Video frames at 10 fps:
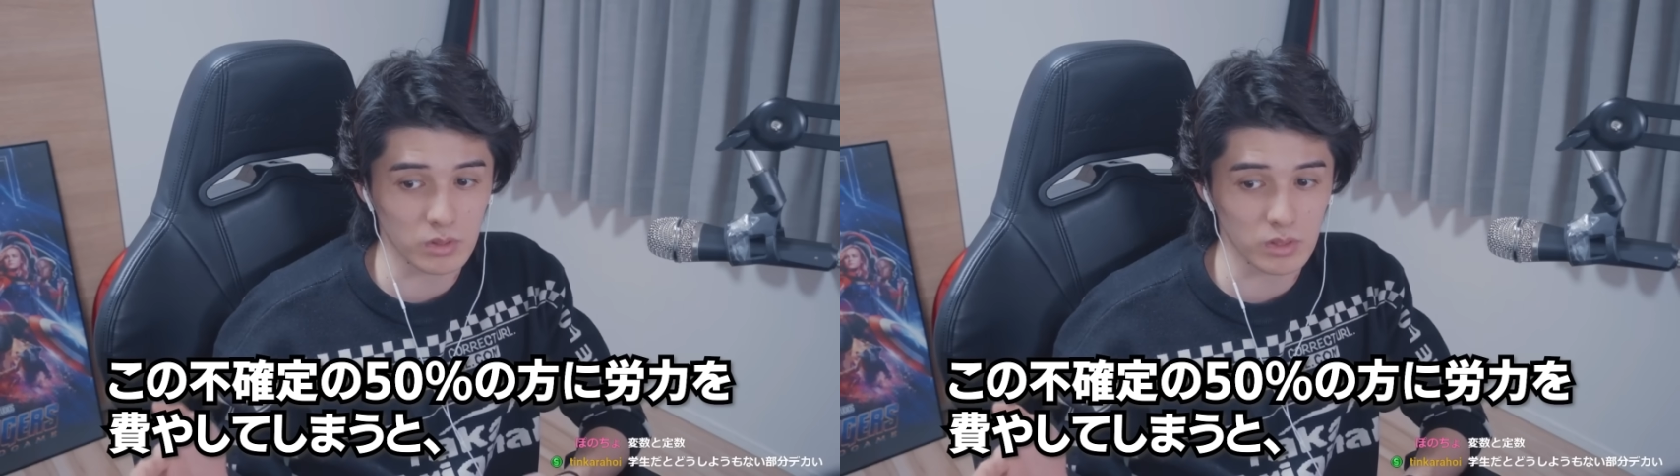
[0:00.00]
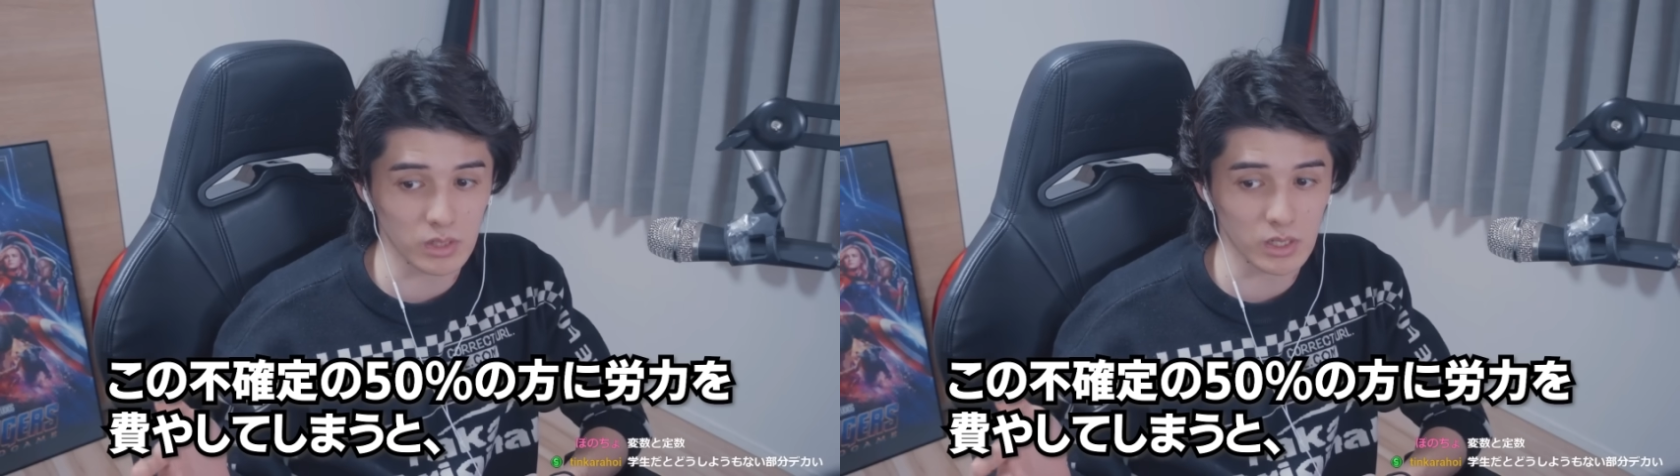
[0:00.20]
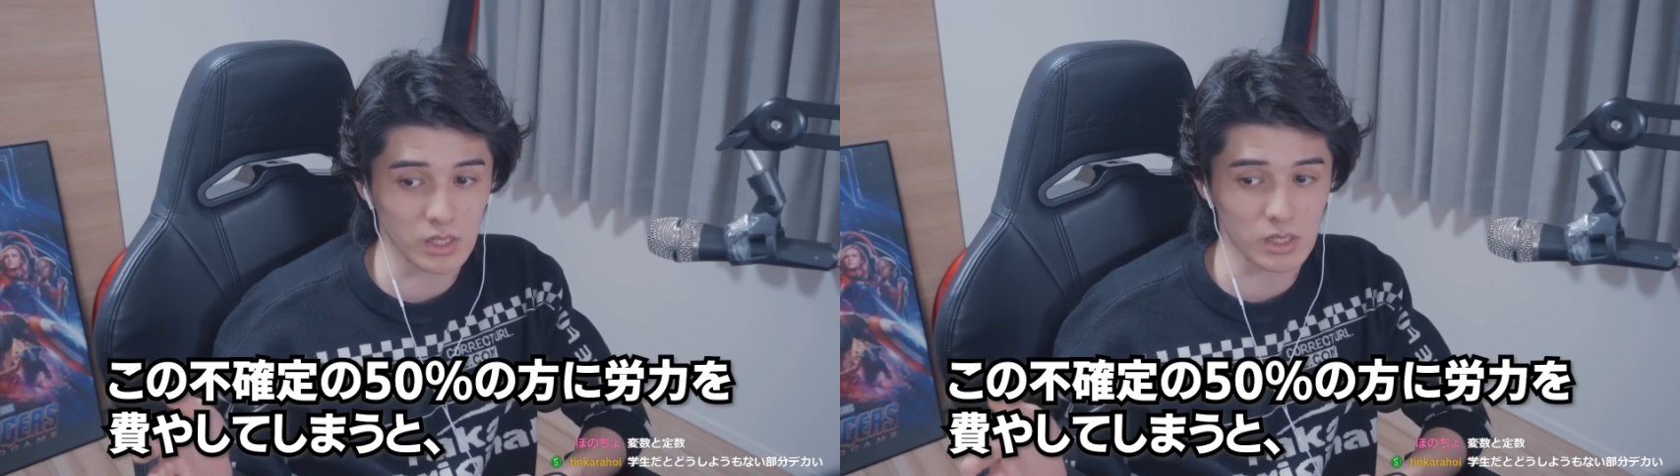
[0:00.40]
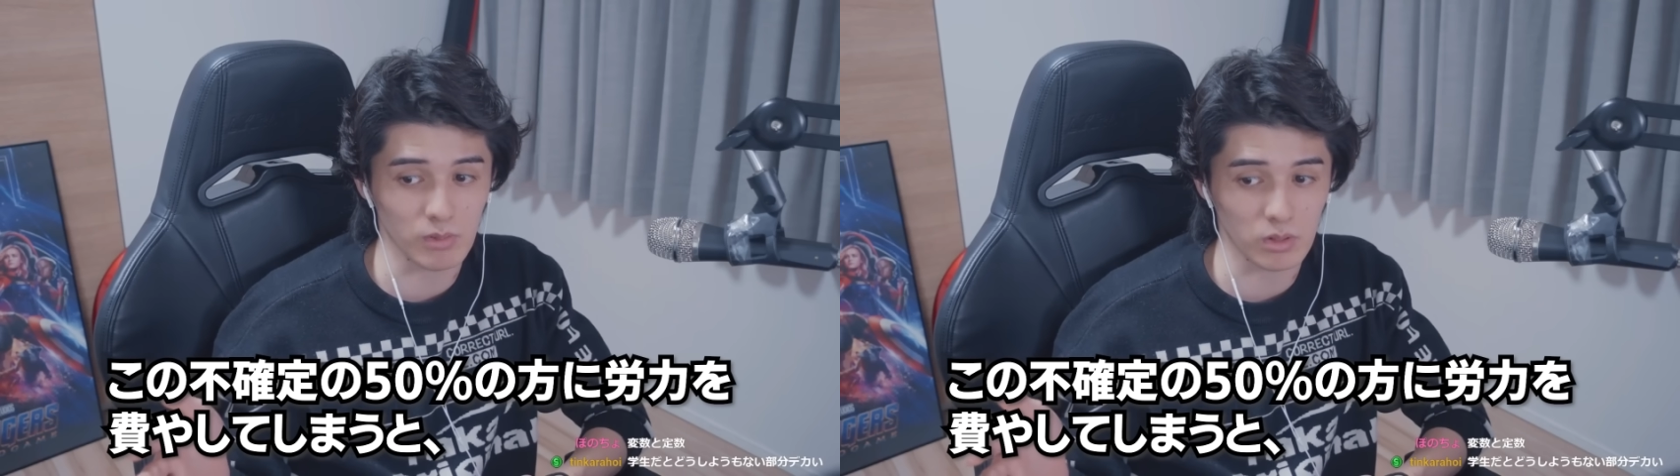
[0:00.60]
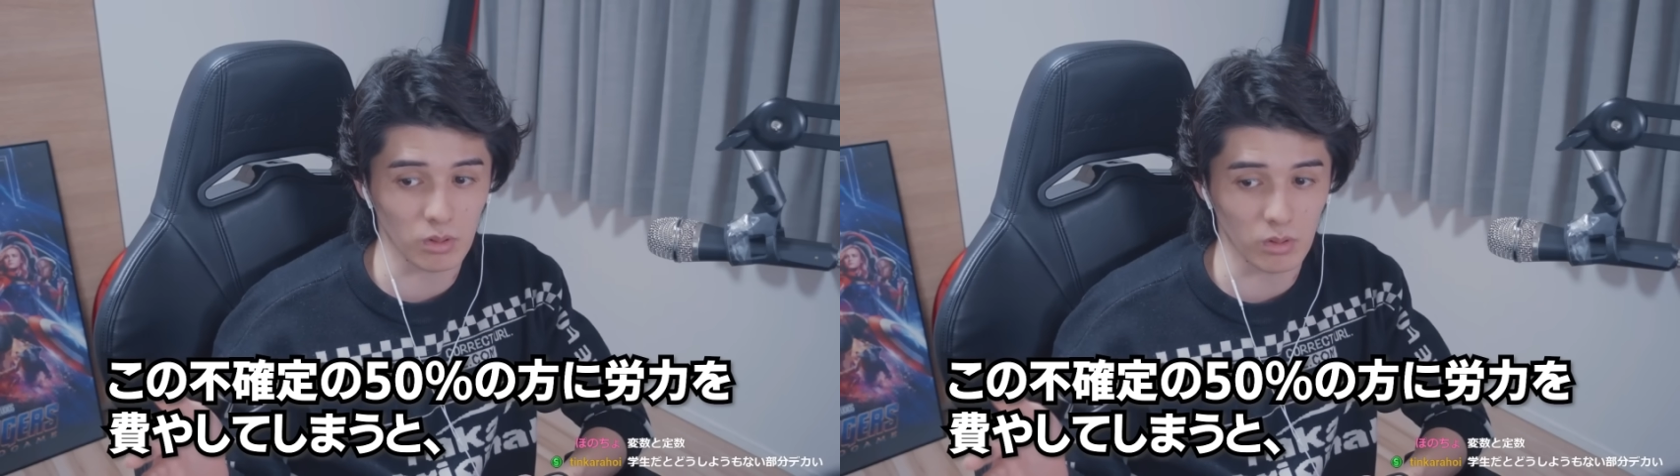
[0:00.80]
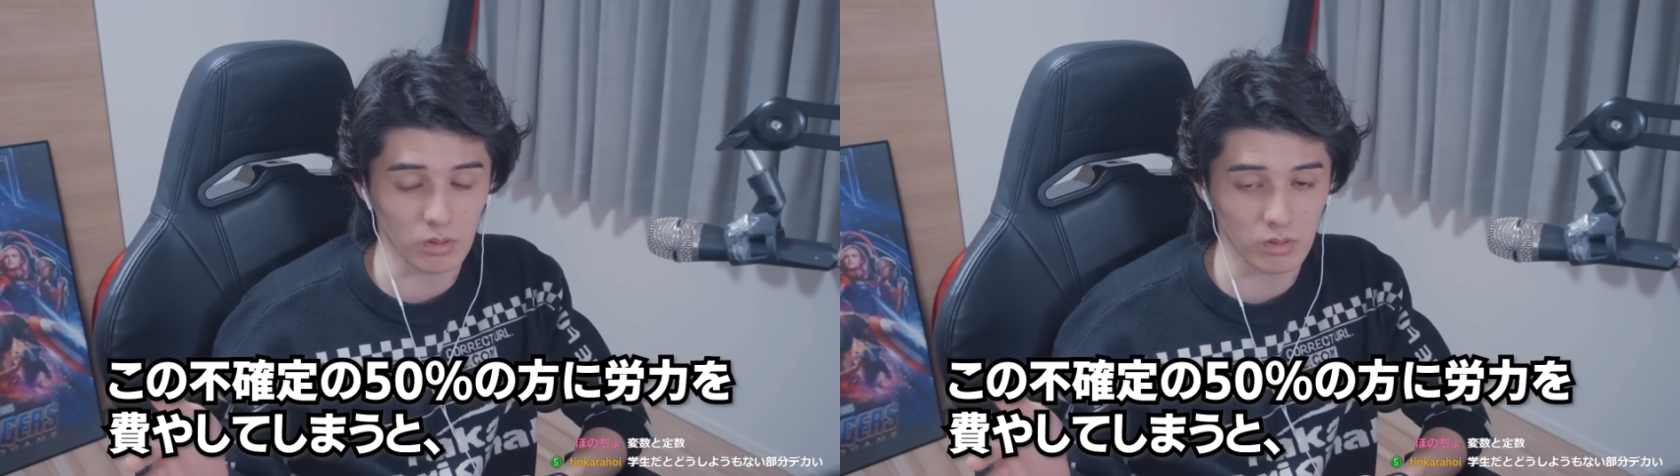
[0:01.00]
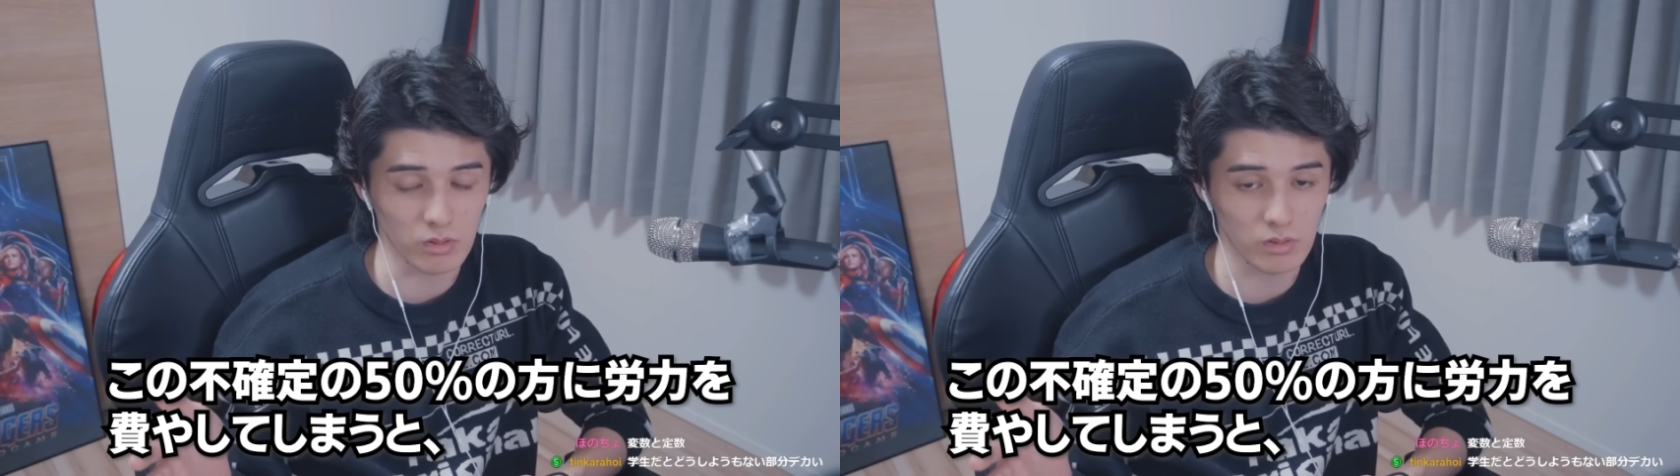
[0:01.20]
費やしてしまうと、